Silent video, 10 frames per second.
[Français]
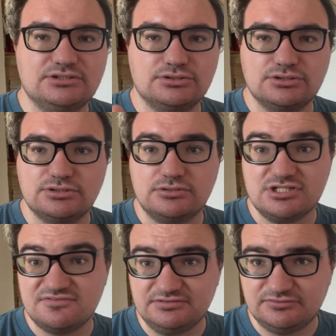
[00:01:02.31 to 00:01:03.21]
euh,
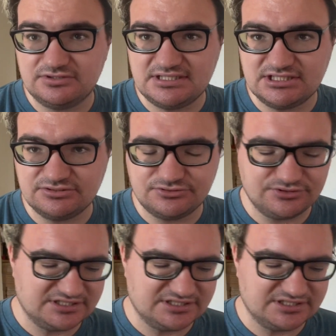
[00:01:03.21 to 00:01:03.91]
j'ai fait voter les gens sur